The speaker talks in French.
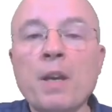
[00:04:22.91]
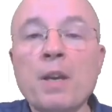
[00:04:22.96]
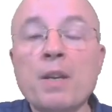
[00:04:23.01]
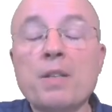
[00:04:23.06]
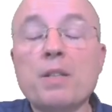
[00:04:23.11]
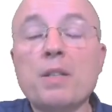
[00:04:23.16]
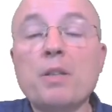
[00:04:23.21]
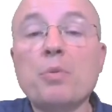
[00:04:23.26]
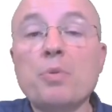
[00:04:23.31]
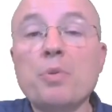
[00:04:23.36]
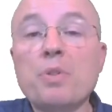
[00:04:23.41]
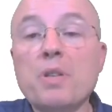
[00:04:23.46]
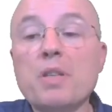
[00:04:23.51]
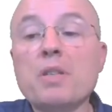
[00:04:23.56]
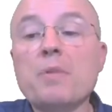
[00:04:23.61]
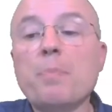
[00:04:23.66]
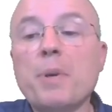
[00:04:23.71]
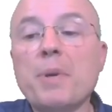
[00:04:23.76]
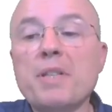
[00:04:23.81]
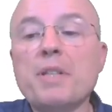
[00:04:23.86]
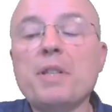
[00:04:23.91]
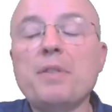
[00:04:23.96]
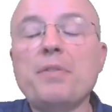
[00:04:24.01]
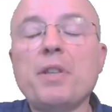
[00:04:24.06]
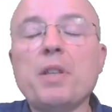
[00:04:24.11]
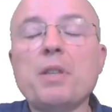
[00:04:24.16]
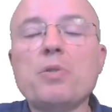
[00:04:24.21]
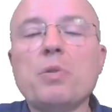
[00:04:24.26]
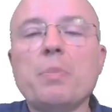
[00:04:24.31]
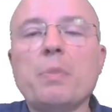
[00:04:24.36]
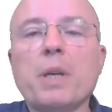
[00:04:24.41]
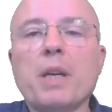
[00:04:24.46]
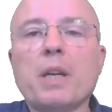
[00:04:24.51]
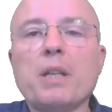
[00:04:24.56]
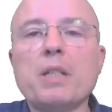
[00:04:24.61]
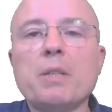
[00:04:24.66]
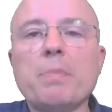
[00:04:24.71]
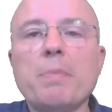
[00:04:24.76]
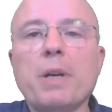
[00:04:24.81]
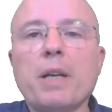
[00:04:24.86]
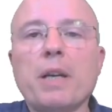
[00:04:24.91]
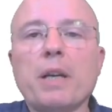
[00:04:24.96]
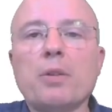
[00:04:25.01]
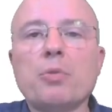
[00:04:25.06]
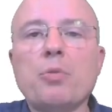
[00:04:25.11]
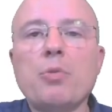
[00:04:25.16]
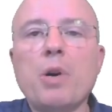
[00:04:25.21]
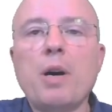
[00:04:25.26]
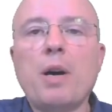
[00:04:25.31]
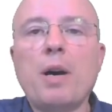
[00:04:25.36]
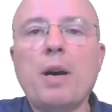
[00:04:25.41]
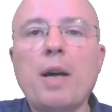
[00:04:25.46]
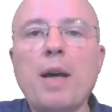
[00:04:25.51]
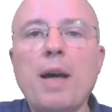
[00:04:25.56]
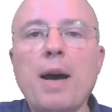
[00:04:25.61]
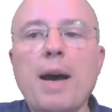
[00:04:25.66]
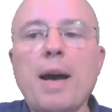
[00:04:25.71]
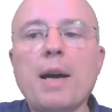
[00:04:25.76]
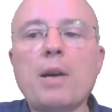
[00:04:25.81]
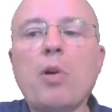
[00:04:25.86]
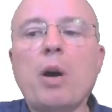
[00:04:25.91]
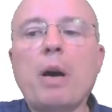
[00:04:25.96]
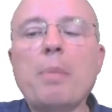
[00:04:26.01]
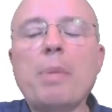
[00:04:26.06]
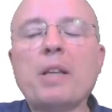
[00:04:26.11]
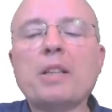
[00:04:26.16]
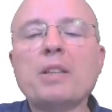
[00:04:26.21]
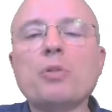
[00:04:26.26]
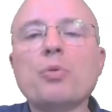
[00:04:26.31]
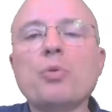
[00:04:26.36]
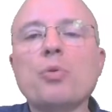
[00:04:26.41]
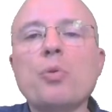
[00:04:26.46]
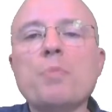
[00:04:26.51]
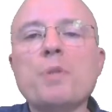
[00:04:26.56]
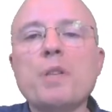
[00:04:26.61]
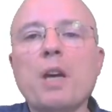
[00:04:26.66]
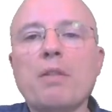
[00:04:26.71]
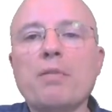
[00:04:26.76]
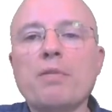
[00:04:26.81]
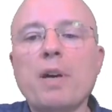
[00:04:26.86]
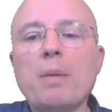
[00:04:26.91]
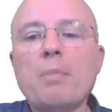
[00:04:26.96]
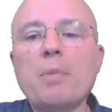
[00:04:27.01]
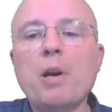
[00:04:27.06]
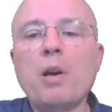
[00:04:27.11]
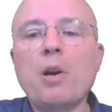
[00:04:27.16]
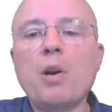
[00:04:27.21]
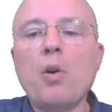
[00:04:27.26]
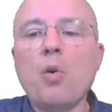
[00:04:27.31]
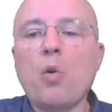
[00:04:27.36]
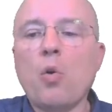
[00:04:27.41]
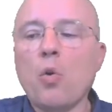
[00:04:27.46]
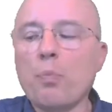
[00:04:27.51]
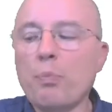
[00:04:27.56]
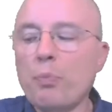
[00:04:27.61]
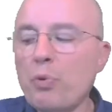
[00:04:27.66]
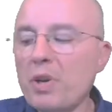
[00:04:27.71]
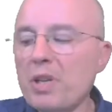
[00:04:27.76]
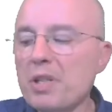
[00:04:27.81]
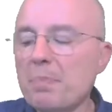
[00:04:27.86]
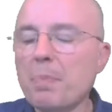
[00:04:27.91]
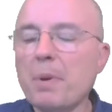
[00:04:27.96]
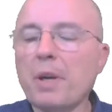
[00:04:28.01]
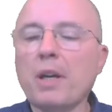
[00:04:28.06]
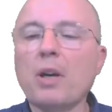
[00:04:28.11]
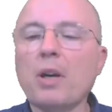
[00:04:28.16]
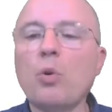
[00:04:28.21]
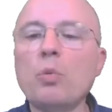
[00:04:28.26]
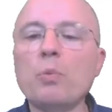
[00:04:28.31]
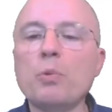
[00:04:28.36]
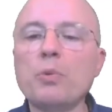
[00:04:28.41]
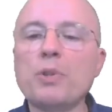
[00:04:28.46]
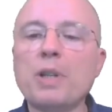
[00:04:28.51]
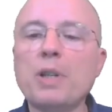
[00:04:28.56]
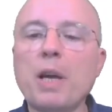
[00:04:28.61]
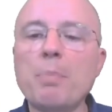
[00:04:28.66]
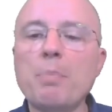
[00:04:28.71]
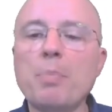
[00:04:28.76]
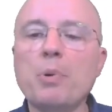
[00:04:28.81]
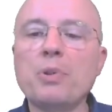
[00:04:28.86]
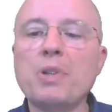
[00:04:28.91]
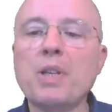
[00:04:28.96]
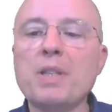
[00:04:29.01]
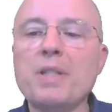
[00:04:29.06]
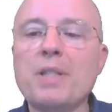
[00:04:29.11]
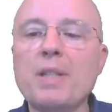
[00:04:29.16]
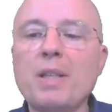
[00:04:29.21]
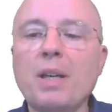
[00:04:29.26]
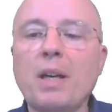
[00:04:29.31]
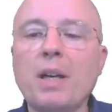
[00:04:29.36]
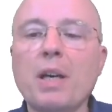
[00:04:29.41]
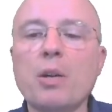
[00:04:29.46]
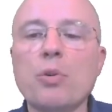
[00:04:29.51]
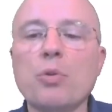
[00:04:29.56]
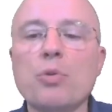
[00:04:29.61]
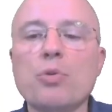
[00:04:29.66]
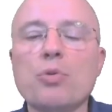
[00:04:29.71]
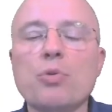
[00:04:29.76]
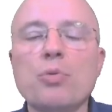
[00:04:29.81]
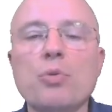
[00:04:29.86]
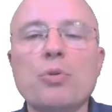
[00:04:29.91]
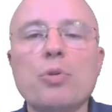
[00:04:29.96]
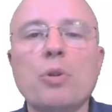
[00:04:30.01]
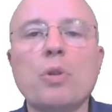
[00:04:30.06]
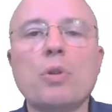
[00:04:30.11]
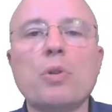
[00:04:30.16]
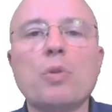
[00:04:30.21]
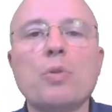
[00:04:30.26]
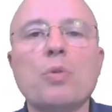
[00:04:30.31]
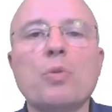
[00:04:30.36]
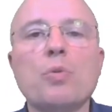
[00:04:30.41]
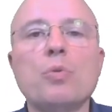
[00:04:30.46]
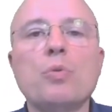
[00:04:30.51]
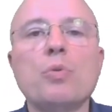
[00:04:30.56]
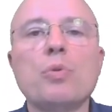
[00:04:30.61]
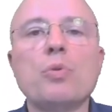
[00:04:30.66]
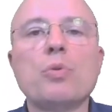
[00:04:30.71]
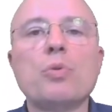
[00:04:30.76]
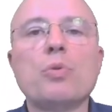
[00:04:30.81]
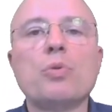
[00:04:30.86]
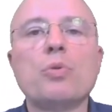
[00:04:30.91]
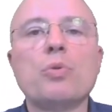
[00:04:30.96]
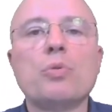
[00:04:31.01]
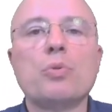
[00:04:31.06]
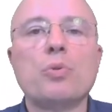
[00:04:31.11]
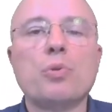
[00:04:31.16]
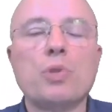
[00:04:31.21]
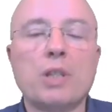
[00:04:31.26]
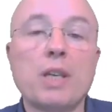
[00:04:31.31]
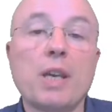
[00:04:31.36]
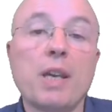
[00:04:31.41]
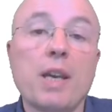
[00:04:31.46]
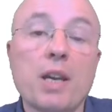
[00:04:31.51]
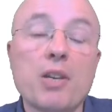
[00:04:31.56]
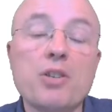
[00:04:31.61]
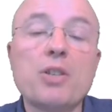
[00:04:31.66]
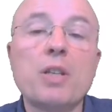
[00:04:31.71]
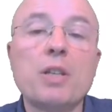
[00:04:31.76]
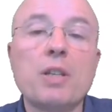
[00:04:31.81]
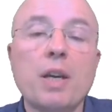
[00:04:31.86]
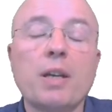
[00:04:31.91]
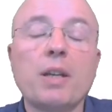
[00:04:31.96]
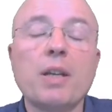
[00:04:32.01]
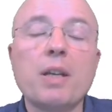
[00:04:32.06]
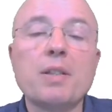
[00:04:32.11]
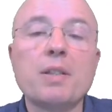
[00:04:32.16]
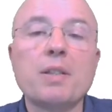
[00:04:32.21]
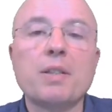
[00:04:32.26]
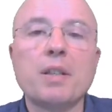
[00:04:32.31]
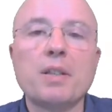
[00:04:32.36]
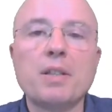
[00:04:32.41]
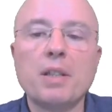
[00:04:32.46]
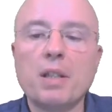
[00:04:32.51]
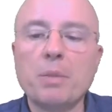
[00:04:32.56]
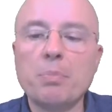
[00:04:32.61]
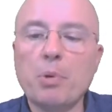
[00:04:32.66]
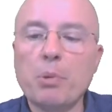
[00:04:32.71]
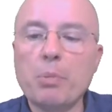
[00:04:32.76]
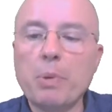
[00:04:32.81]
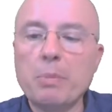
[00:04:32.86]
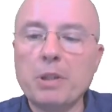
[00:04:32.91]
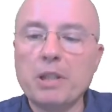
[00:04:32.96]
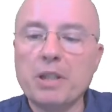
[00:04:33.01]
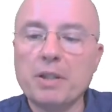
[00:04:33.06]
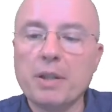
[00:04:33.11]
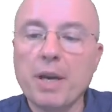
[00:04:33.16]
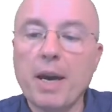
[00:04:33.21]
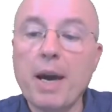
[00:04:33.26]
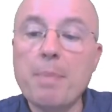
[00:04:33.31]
Si on sait spécifier ce mécanisme aléatoire, alors à partir de l'observable, on peut espérer remonter la pente et dire quelque chose de, ce qui est caché derrière, c'est-à-dire les probabilités.